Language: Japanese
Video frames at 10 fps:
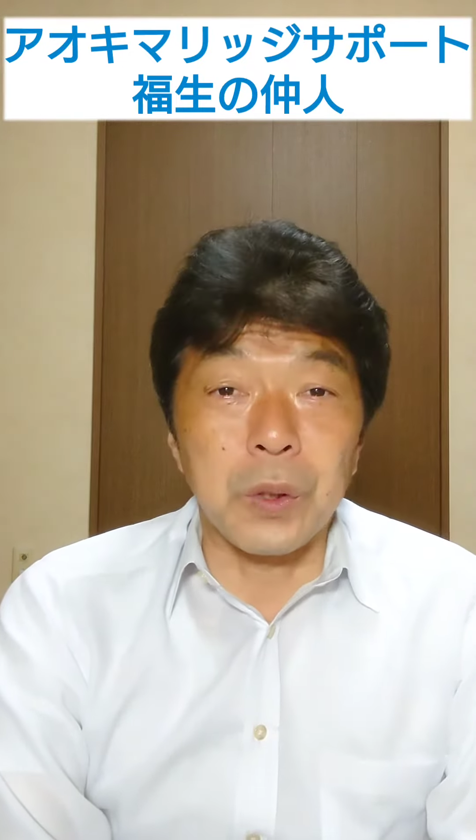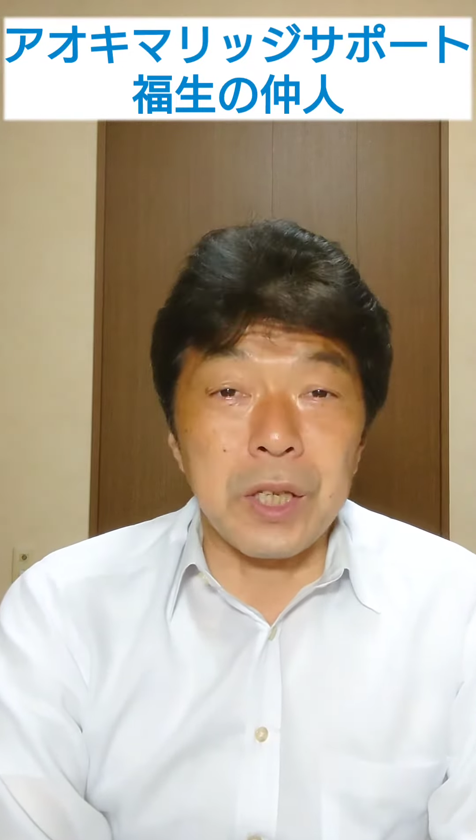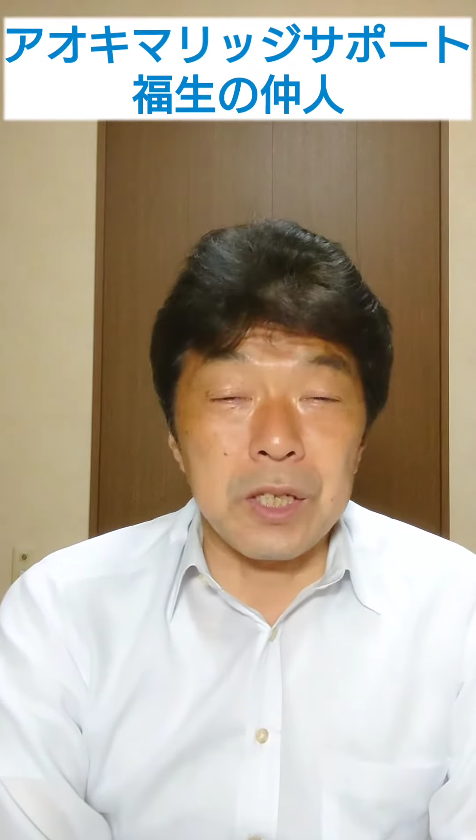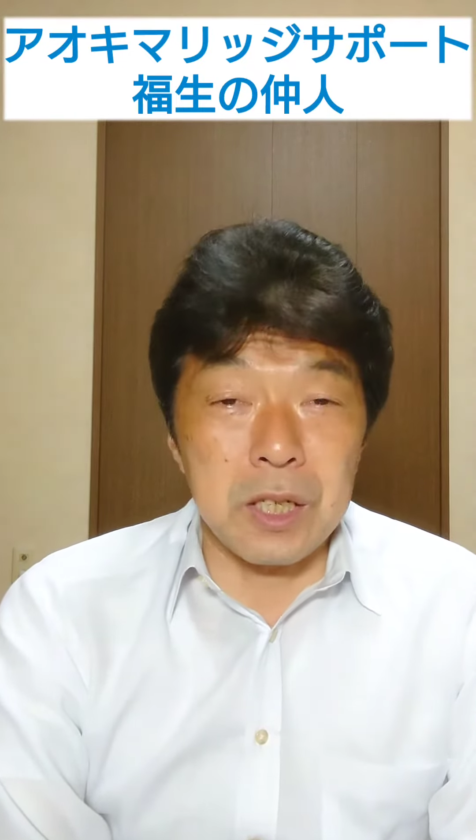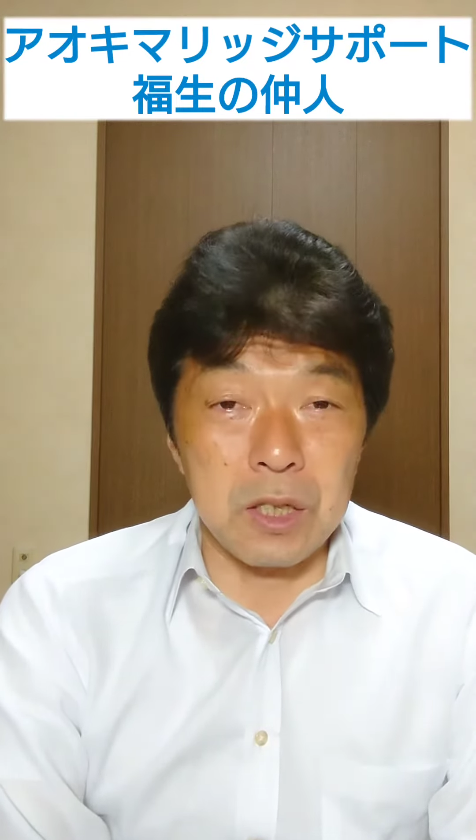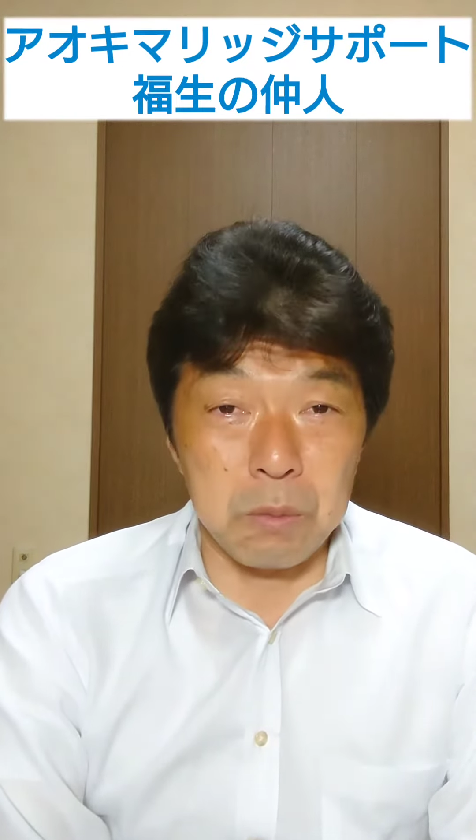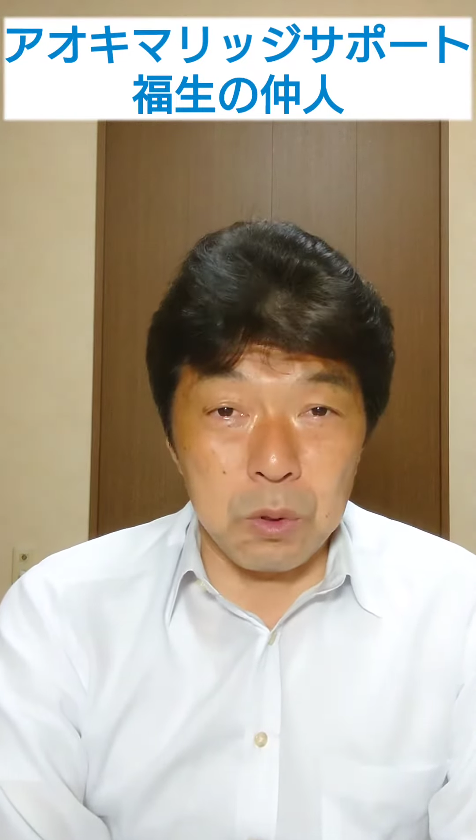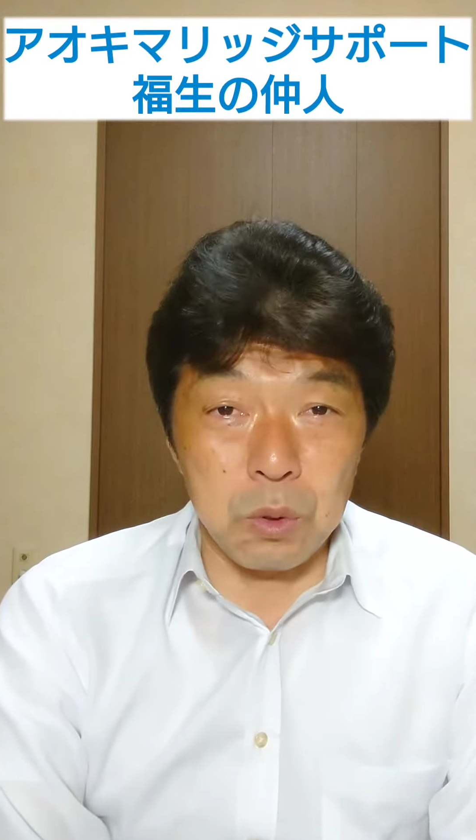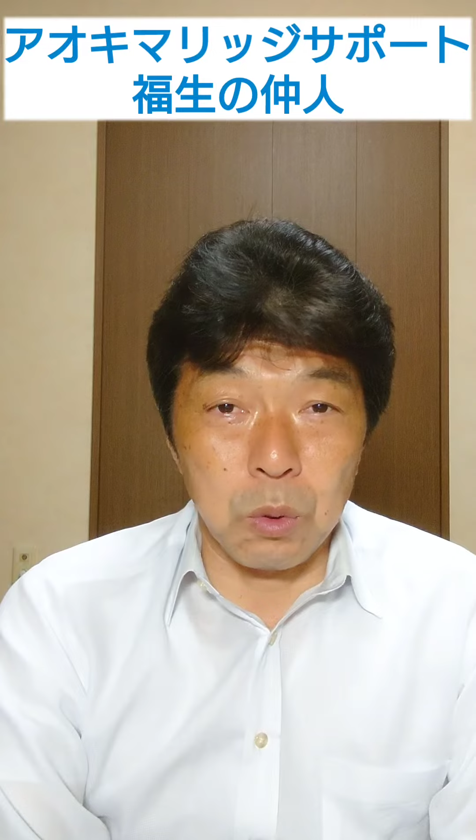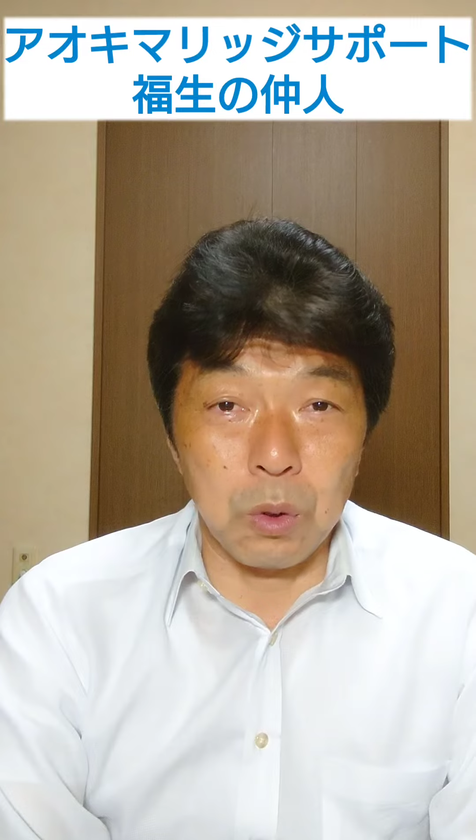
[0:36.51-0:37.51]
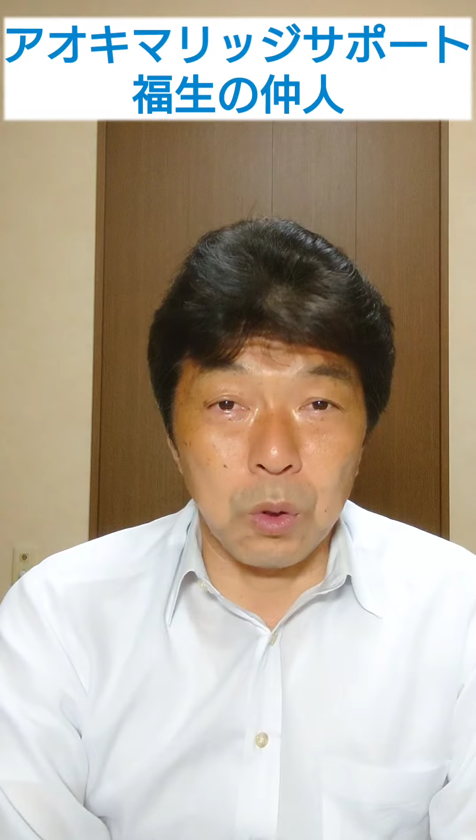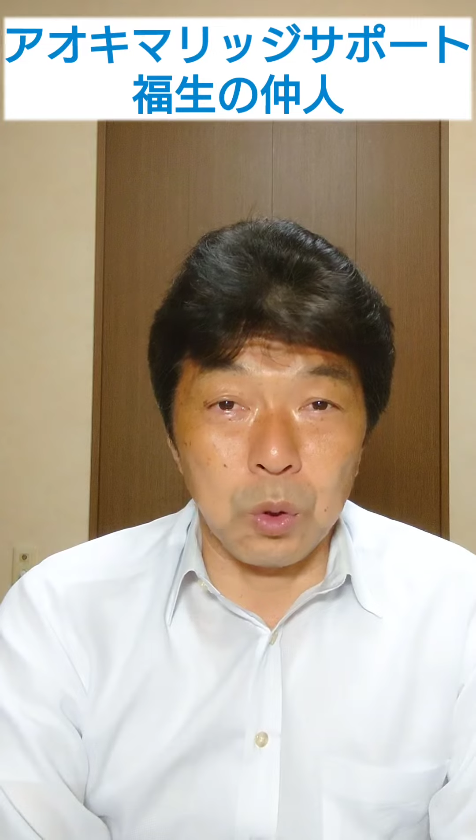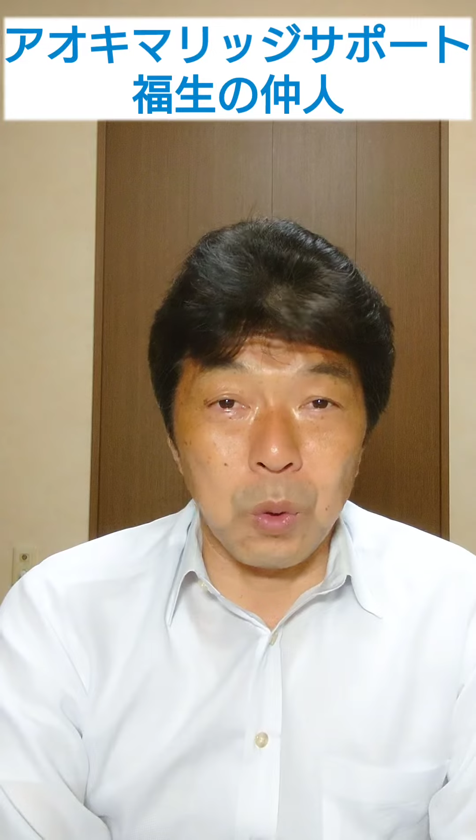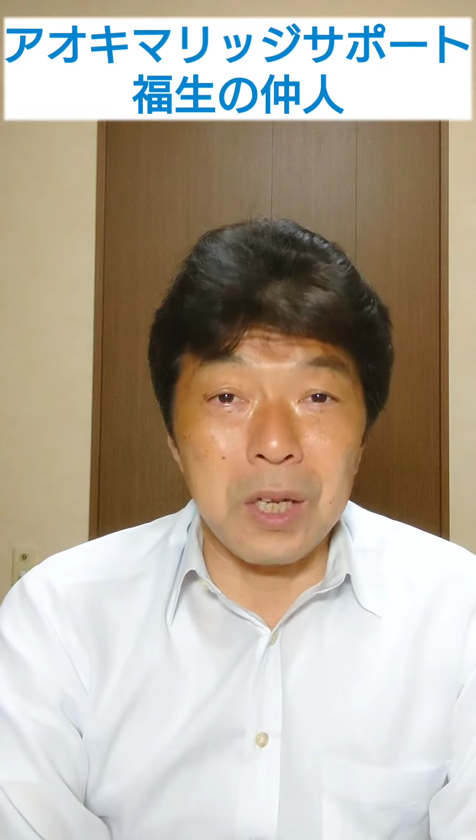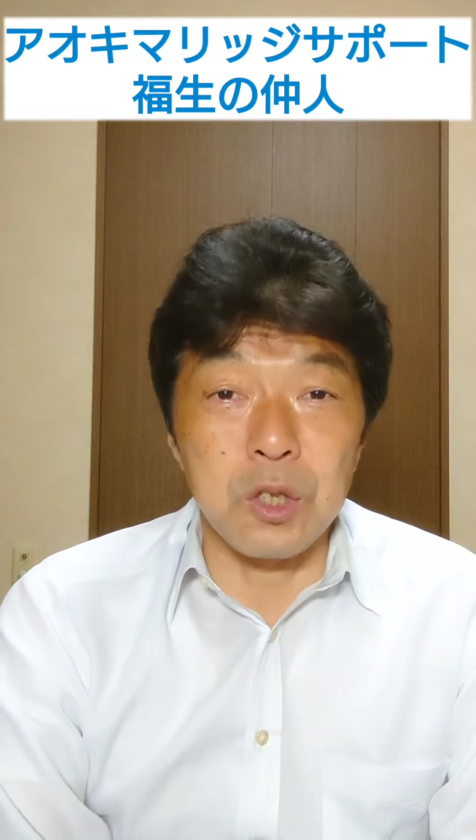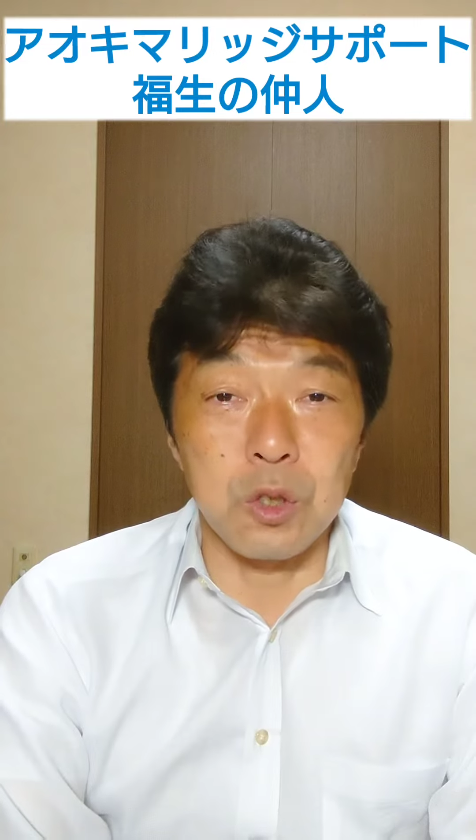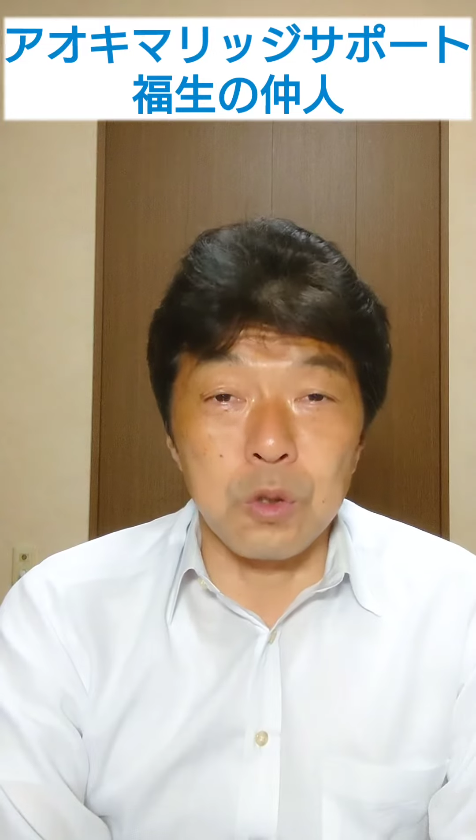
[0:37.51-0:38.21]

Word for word: 私が住む東京都は